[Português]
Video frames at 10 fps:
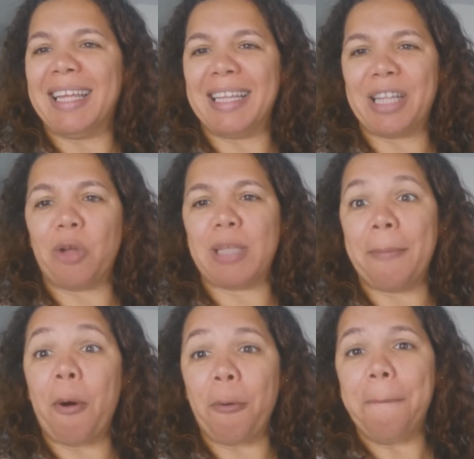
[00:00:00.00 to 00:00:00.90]
Então
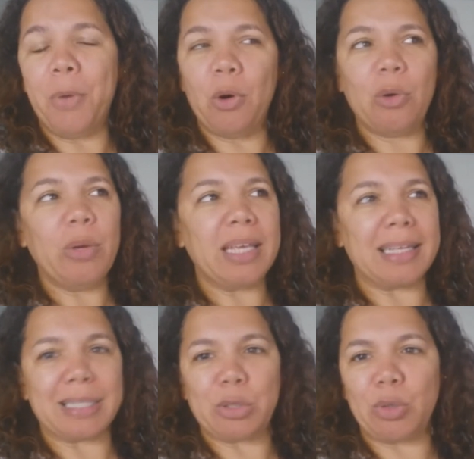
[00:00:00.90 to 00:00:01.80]
demora um pouco
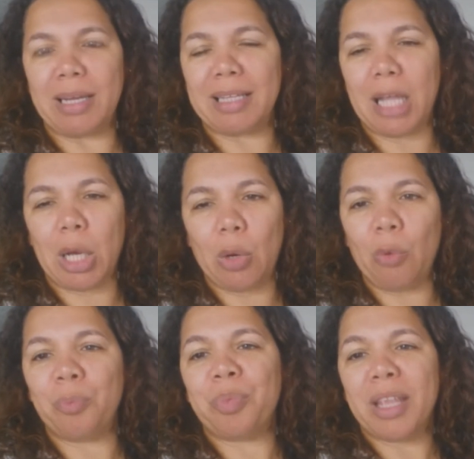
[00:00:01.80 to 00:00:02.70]
isso, né?
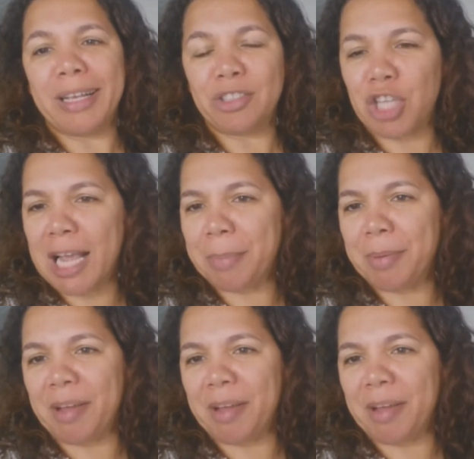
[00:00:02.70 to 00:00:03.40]
Então chega a